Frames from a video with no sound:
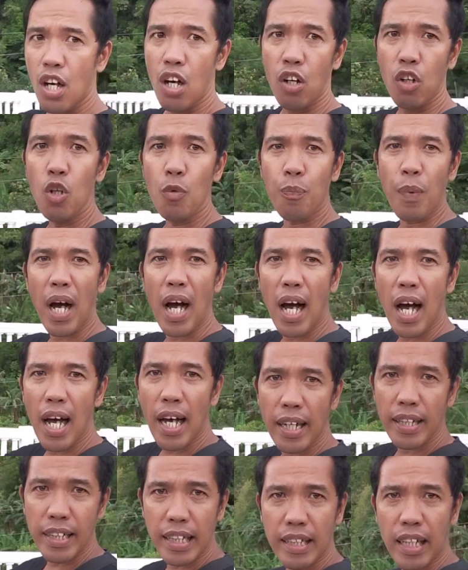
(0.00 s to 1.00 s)
lupa,
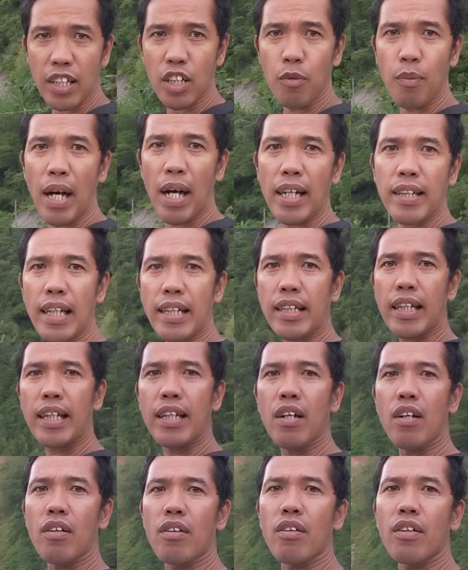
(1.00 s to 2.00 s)
tingnan nyo mga Katanski
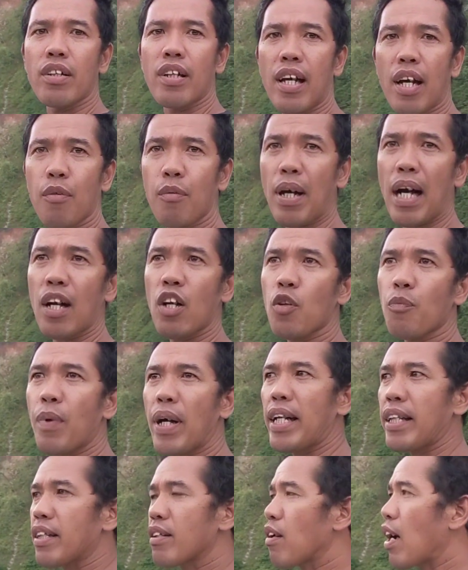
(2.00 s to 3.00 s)
doon. Ang mga lupa
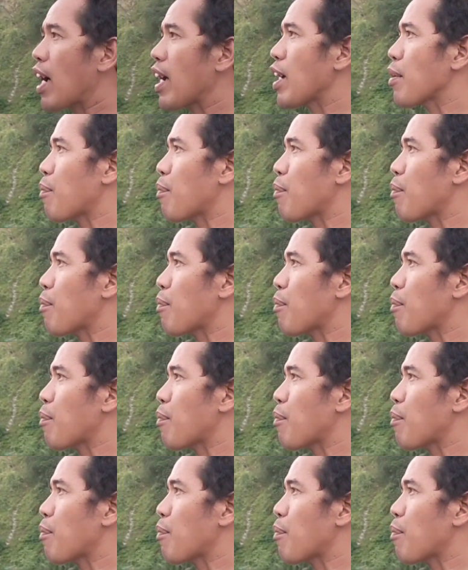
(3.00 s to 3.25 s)
nito ay